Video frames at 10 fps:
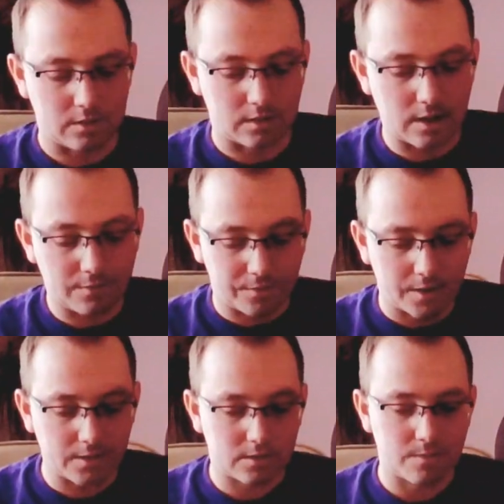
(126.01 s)

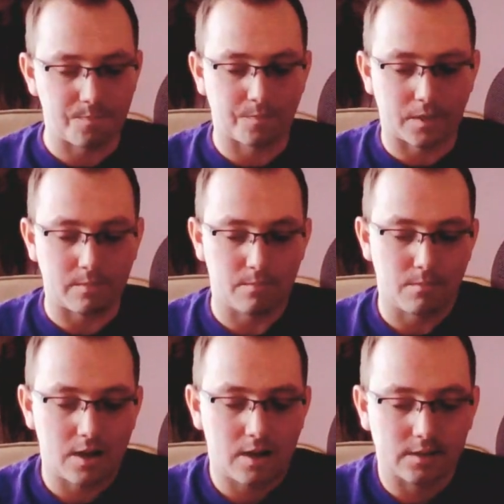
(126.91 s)
Interfejs
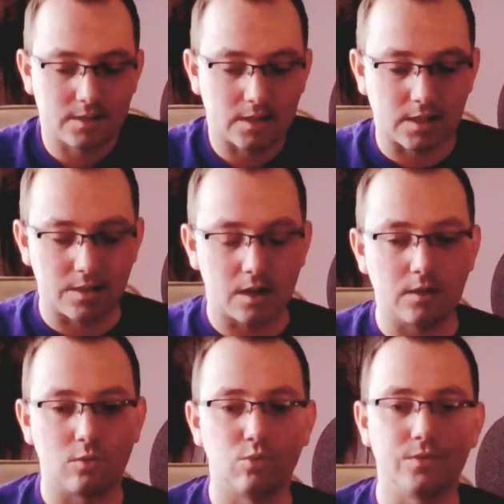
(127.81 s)
ma za
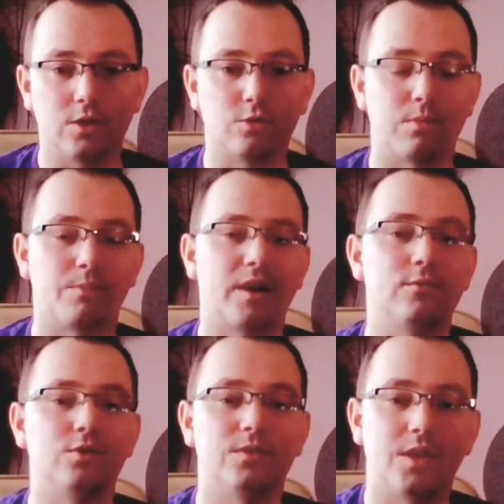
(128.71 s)
zadanie również
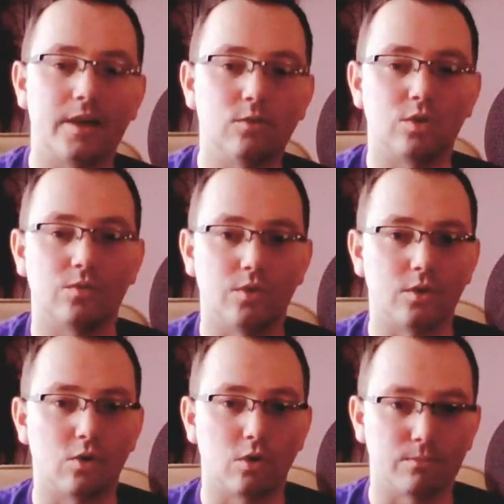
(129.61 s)
poprawić wydajność
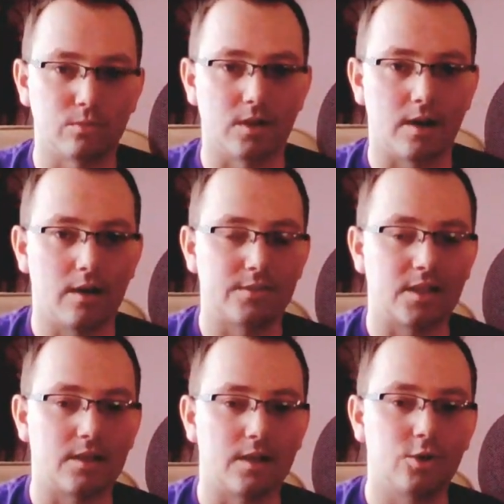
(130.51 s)
Twojego komputera w
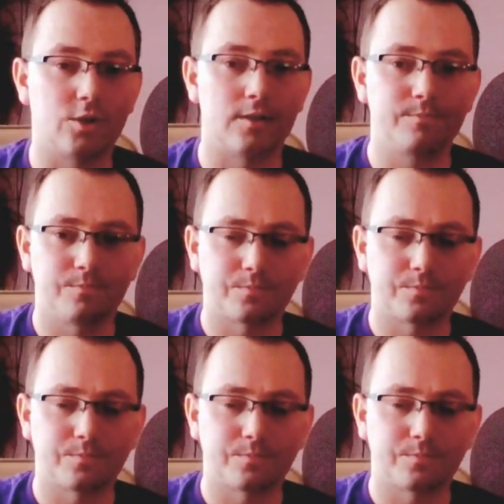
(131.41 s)
zakresie